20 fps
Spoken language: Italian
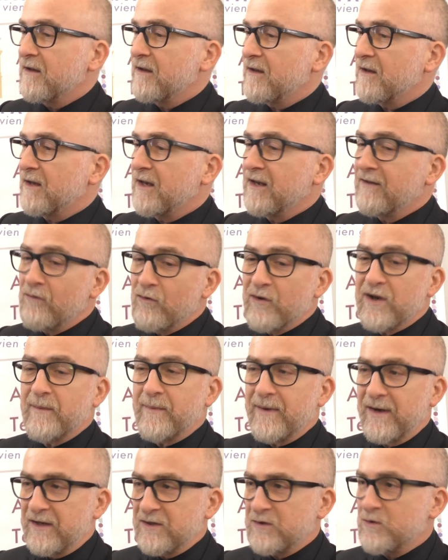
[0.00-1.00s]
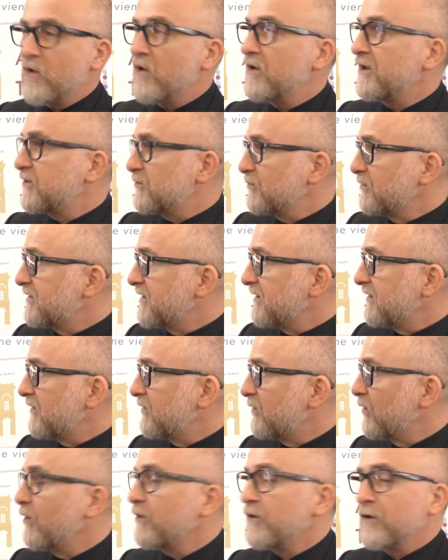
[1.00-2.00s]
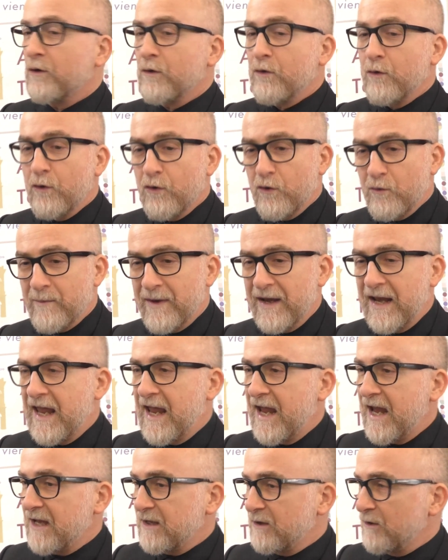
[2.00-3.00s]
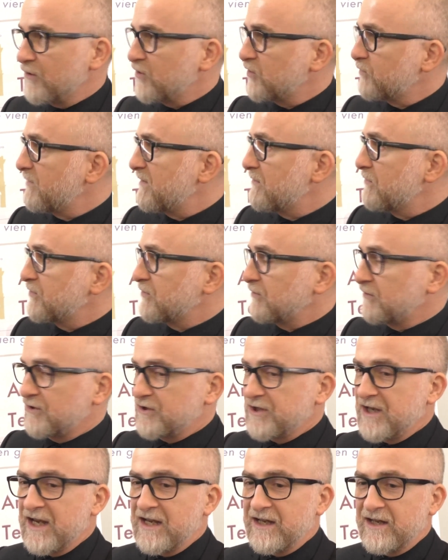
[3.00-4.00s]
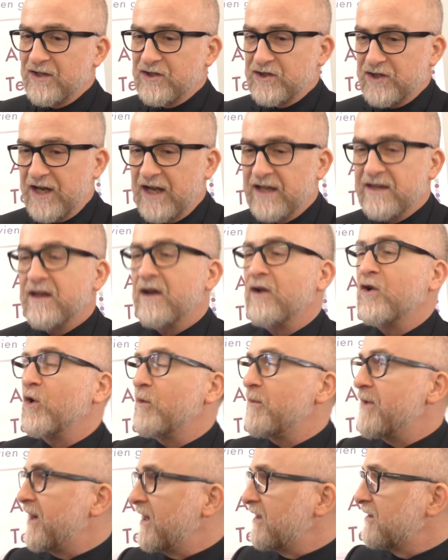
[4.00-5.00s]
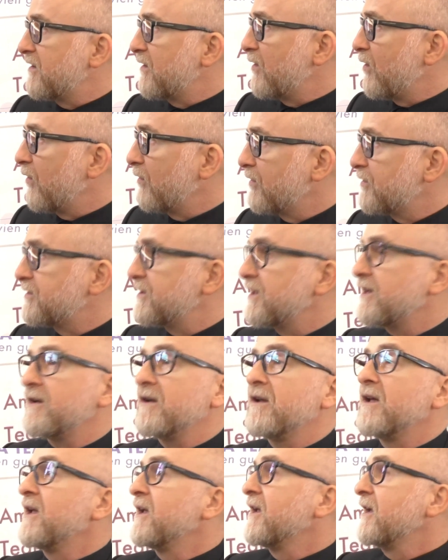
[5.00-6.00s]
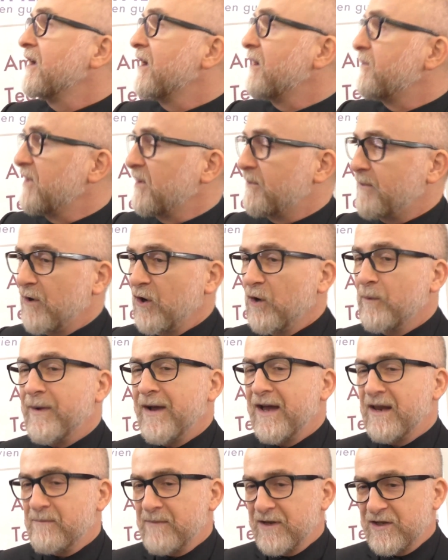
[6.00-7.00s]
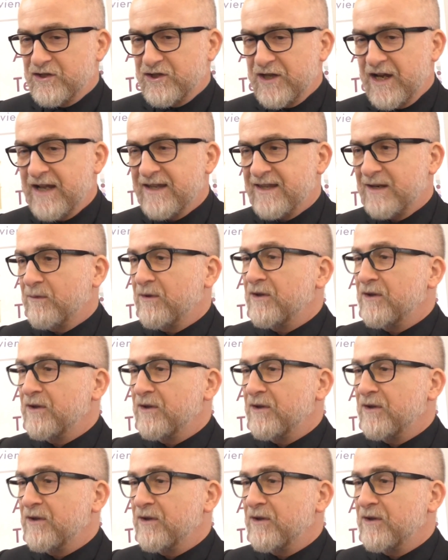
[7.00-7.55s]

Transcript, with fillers: eh, lavora per le scuole sul territorio come Leidos, Mimo Soricelli, eccetera, come Red Roger, eh, Pierpaolo Palma, eccetera.